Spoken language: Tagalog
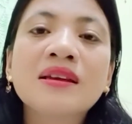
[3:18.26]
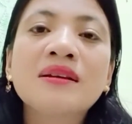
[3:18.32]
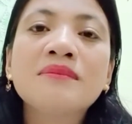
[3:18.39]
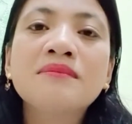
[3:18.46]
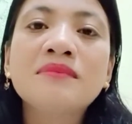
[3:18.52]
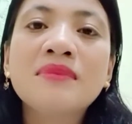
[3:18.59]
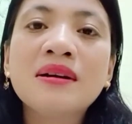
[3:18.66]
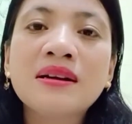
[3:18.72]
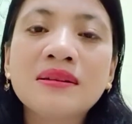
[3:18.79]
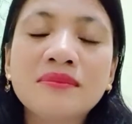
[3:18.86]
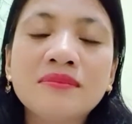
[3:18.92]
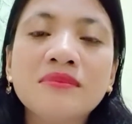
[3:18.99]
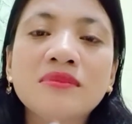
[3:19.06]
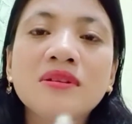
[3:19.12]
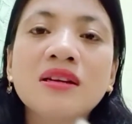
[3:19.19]
ma
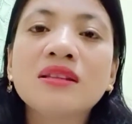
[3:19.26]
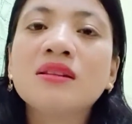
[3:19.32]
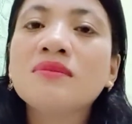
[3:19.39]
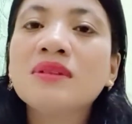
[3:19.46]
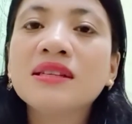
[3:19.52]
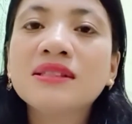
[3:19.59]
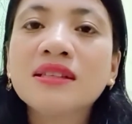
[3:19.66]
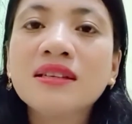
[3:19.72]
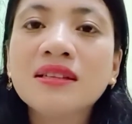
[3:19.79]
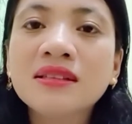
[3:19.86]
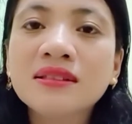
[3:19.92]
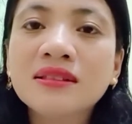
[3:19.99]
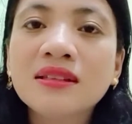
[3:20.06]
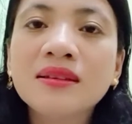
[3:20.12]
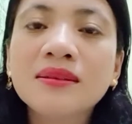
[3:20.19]
at iwasan
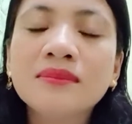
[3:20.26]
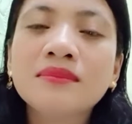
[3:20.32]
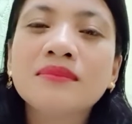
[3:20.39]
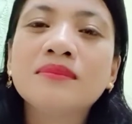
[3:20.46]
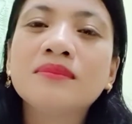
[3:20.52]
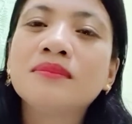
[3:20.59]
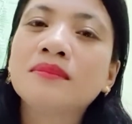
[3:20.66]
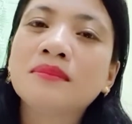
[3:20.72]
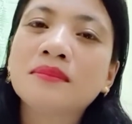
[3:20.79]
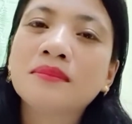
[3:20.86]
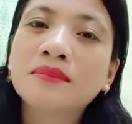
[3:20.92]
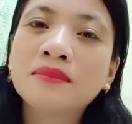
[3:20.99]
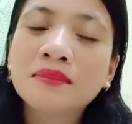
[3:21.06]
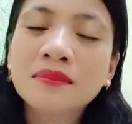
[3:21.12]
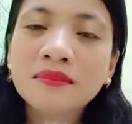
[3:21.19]
natin
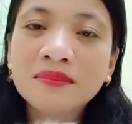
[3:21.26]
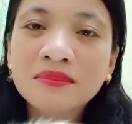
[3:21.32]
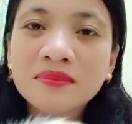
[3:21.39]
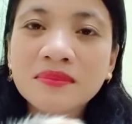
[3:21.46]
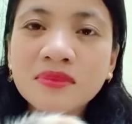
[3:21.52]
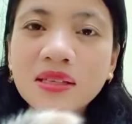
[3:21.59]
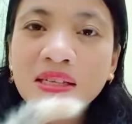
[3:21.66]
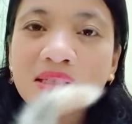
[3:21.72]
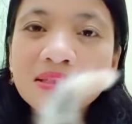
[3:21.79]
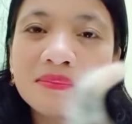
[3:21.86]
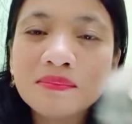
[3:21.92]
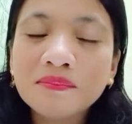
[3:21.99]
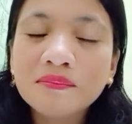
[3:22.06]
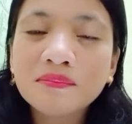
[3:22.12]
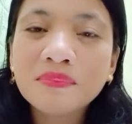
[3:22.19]
is,
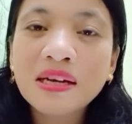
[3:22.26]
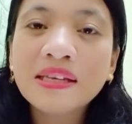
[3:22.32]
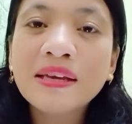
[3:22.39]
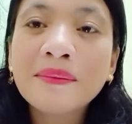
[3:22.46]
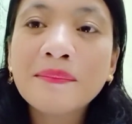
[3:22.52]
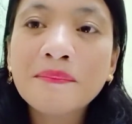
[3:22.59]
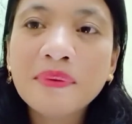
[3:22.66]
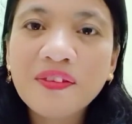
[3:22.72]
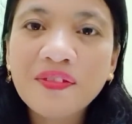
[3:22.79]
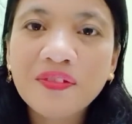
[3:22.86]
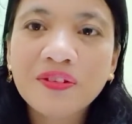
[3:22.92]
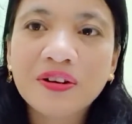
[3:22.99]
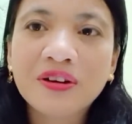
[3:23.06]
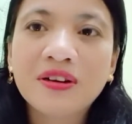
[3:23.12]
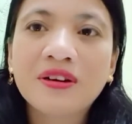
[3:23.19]
maging
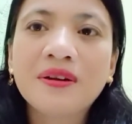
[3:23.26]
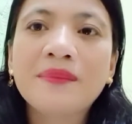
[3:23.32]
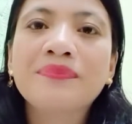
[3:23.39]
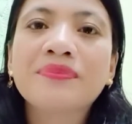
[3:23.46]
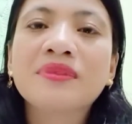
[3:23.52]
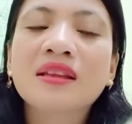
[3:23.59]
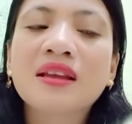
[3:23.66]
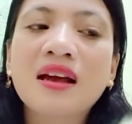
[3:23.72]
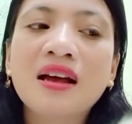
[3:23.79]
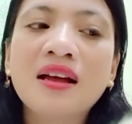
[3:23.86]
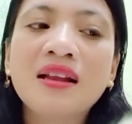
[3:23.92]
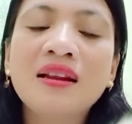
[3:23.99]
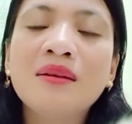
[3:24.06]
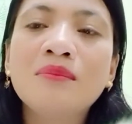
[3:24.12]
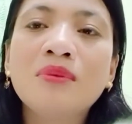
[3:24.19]
bitter.
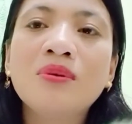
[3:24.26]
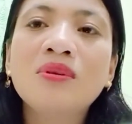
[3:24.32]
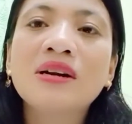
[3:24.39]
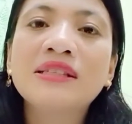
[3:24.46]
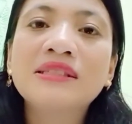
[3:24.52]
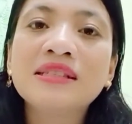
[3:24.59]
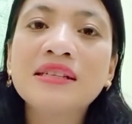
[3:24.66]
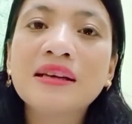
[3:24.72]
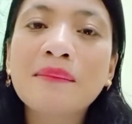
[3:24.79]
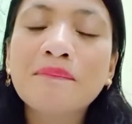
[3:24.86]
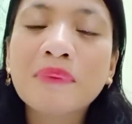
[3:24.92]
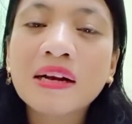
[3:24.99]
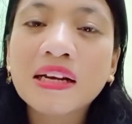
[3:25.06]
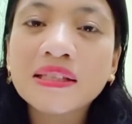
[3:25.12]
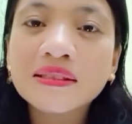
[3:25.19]
Alam mo, kasi
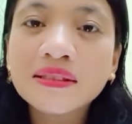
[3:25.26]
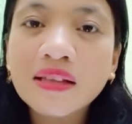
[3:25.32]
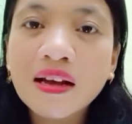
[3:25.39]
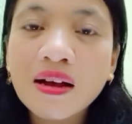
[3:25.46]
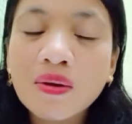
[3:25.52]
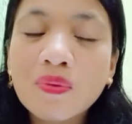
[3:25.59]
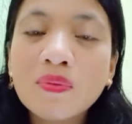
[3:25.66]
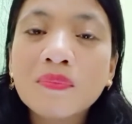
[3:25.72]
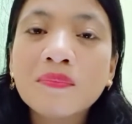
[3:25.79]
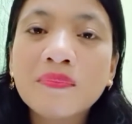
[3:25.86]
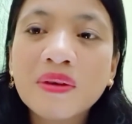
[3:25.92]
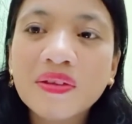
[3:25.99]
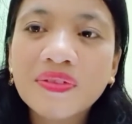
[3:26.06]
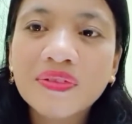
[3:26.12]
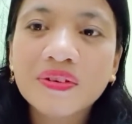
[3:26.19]
kapag ang taong
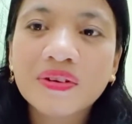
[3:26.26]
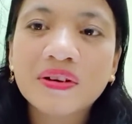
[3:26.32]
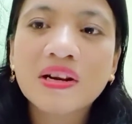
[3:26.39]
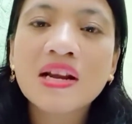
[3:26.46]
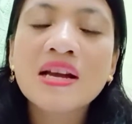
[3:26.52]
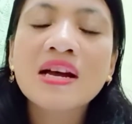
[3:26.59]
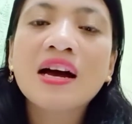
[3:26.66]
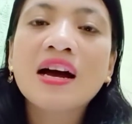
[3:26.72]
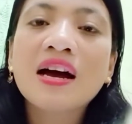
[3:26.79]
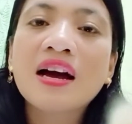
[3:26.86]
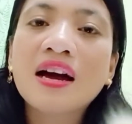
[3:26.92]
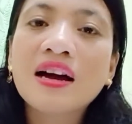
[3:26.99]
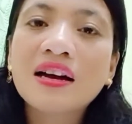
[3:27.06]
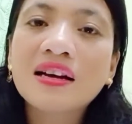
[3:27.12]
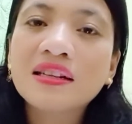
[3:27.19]
bitter,
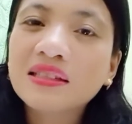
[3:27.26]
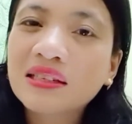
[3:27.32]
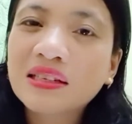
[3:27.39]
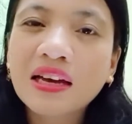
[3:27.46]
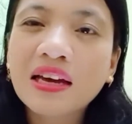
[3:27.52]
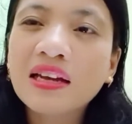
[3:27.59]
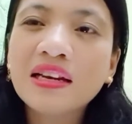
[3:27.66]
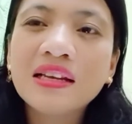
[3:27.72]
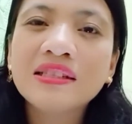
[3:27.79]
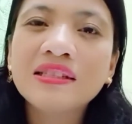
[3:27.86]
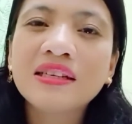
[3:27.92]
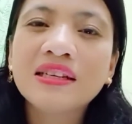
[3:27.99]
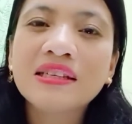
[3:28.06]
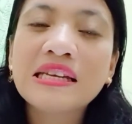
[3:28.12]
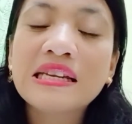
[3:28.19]
kailan
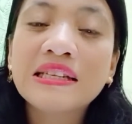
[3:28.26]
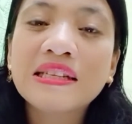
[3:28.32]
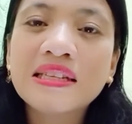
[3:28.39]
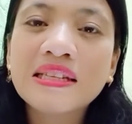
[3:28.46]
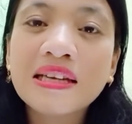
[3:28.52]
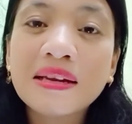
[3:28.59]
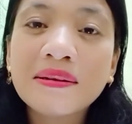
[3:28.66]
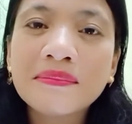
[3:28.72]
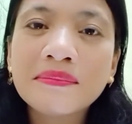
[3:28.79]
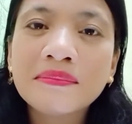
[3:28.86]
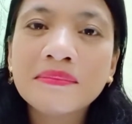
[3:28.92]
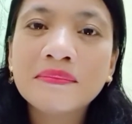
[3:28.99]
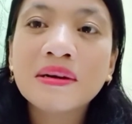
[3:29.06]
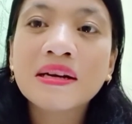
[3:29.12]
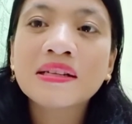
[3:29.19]
yan, hindi yan
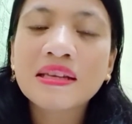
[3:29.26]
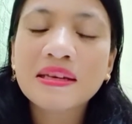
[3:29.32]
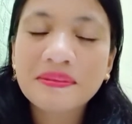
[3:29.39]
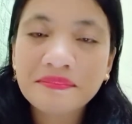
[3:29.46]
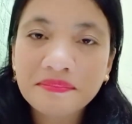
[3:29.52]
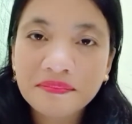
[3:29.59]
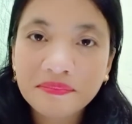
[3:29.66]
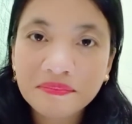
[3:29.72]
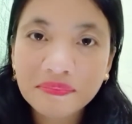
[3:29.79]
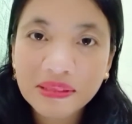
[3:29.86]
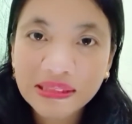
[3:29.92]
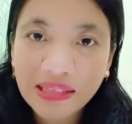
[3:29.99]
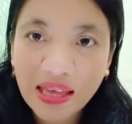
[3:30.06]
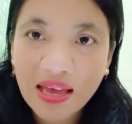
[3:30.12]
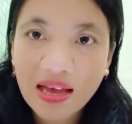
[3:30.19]
maging
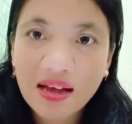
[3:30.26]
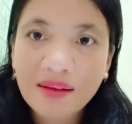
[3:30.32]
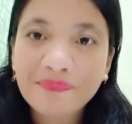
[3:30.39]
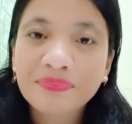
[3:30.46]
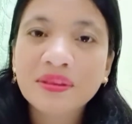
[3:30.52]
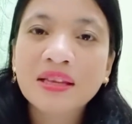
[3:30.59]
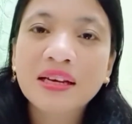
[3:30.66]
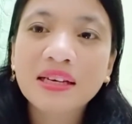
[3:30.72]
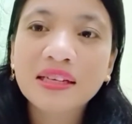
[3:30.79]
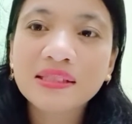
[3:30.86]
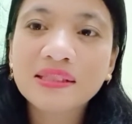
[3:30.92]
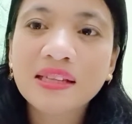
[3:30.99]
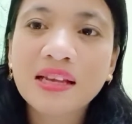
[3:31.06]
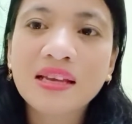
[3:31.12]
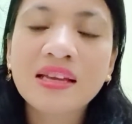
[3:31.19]
masaya.
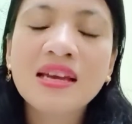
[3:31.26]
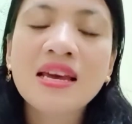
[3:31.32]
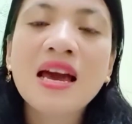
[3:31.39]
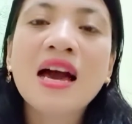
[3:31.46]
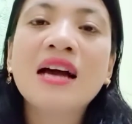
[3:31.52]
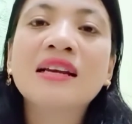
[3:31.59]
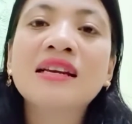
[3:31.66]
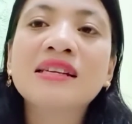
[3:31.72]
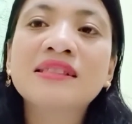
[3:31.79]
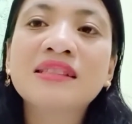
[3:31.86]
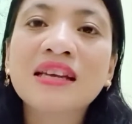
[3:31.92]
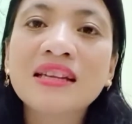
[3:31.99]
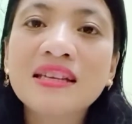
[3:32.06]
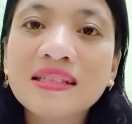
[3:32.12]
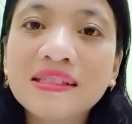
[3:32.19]
Kasi, ang nasa
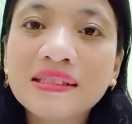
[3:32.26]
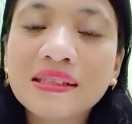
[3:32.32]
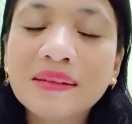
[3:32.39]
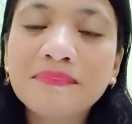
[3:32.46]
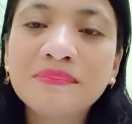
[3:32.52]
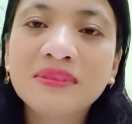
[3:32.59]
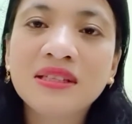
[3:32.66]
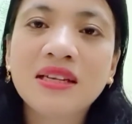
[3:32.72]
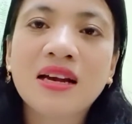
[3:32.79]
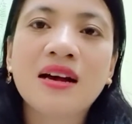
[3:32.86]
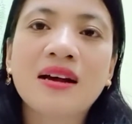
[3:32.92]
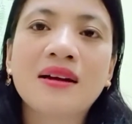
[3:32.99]
isip niya,